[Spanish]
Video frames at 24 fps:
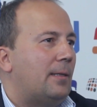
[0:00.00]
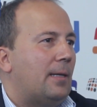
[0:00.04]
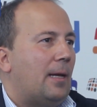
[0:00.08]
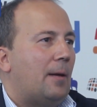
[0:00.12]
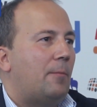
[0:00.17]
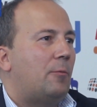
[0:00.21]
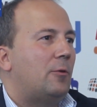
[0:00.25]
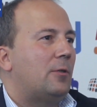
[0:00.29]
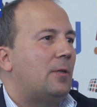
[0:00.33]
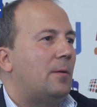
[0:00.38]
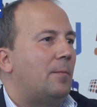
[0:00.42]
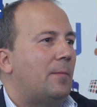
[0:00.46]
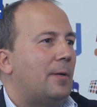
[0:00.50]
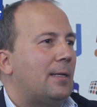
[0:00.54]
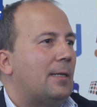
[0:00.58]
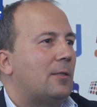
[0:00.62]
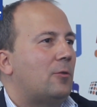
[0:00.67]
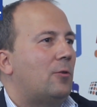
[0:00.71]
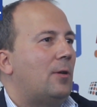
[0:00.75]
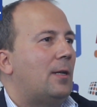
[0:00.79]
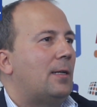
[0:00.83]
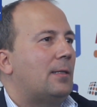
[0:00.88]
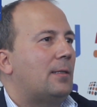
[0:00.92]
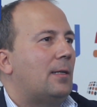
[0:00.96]
y ya pues
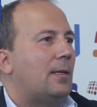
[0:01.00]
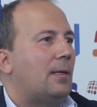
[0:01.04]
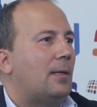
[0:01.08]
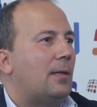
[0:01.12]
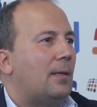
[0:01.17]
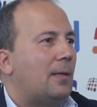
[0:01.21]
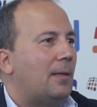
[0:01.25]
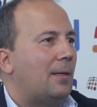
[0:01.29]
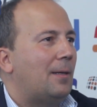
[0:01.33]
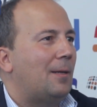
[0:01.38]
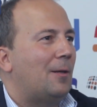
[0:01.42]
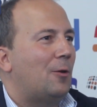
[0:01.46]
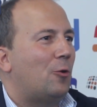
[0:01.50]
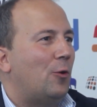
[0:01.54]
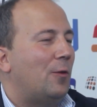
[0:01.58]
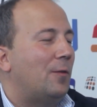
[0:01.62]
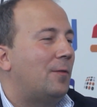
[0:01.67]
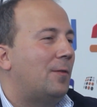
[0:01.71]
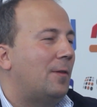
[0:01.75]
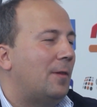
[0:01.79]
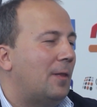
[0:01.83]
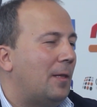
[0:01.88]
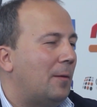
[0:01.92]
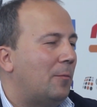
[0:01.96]
empresas con las que
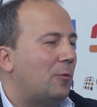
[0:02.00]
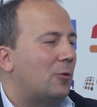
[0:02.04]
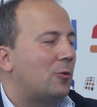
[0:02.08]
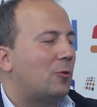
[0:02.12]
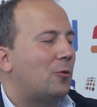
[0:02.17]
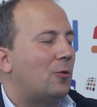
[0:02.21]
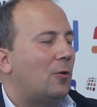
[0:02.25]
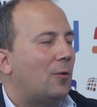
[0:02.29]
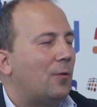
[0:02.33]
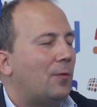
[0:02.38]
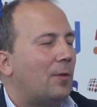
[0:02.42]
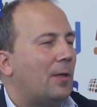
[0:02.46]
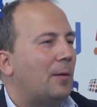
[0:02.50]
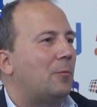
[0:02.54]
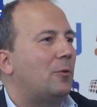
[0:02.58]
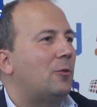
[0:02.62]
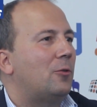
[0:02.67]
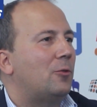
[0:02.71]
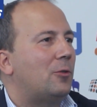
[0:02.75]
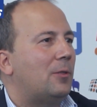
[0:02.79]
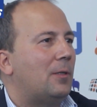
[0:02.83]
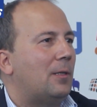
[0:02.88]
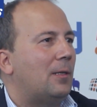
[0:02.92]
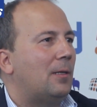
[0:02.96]
coincidimos,
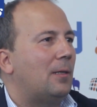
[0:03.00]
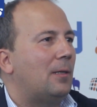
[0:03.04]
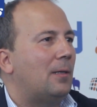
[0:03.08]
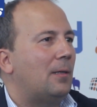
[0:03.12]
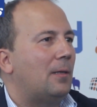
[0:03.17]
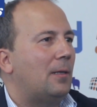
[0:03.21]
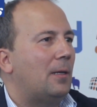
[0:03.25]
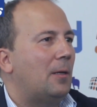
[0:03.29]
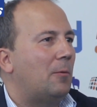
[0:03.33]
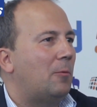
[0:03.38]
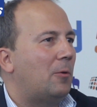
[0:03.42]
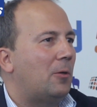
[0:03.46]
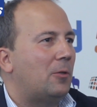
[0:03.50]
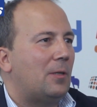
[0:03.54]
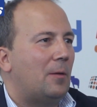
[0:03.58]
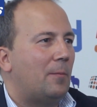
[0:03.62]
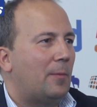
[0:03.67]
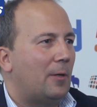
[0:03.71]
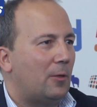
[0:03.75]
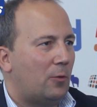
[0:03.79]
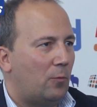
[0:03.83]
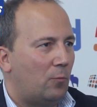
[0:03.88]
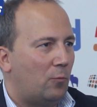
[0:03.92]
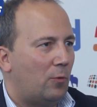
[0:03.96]
conocemos y, bueno,
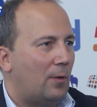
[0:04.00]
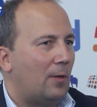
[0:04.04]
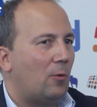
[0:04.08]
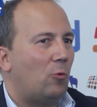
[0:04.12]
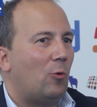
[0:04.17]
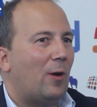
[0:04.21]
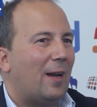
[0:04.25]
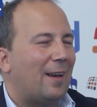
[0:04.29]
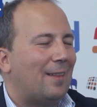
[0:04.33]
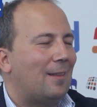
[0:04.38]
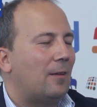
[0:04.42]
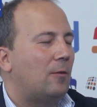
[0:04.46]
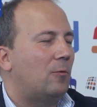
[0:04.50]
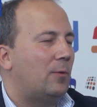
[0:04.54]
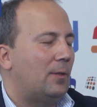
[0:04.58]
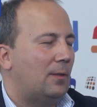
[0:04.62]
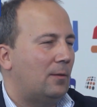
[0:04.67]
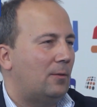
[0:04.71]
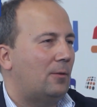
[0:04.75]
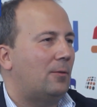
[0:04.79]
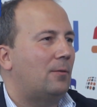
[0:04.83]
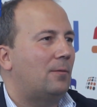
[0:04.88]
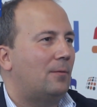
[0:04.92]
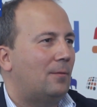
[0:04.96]
siempre es un buen lugar de
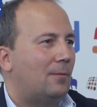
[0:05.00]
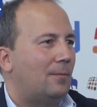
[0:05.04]
encuentro.